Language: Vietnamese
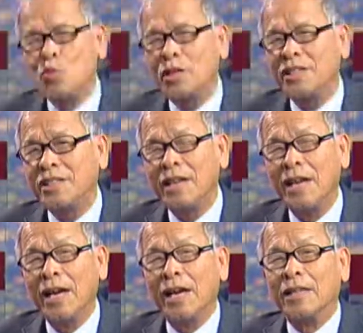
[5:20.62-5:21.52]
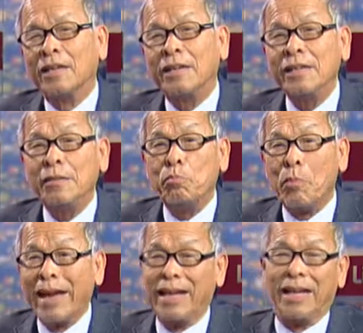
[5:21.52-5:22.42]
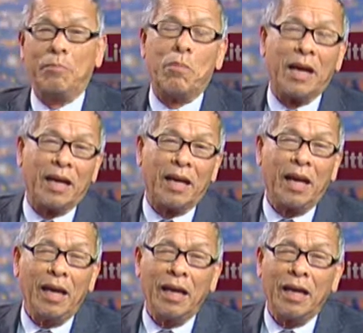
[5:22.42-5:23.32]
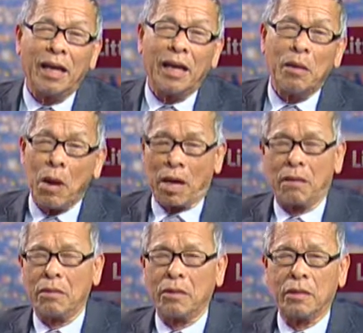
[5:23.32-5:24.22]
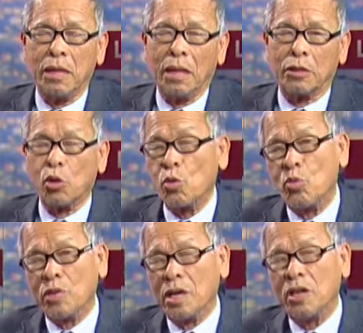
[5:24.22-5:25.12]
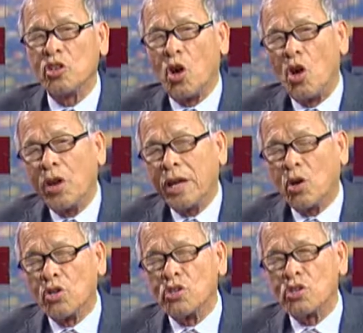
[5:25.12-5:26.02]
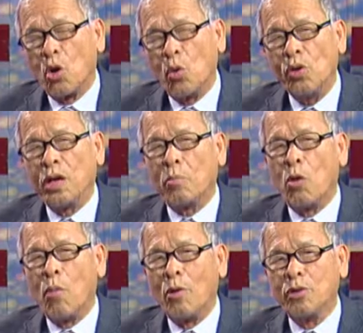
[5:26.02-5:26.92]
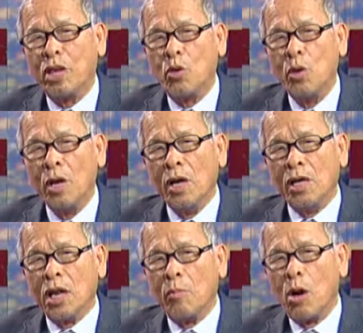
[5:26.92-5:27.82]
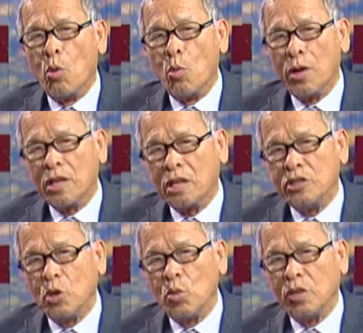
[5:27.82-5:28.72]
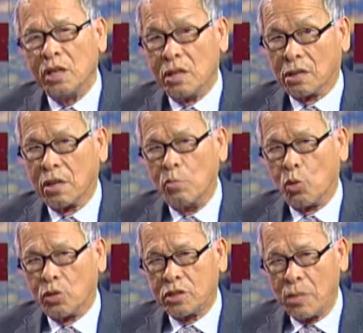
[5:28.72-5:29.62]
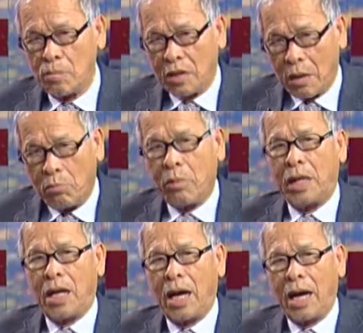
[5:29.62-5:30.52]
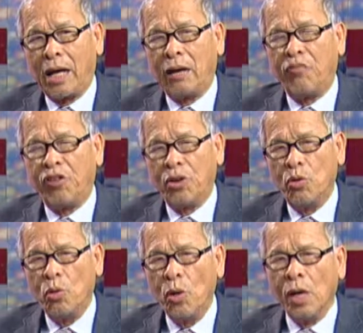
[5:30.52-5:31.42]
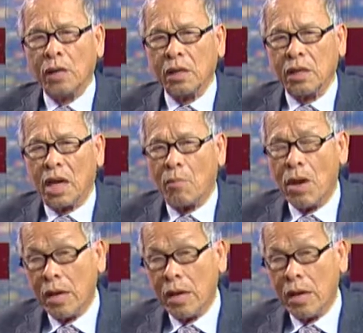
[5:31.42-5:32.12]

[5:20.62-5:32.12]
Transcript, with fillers: tới tới bảy bảy cái cái cái, cái bậc à, tôi không nhớ rõ cái con số được bầu bao nhiêu nhưng mà ông Nguyễn Tân Dũng thì được tới 152 phiếu tức là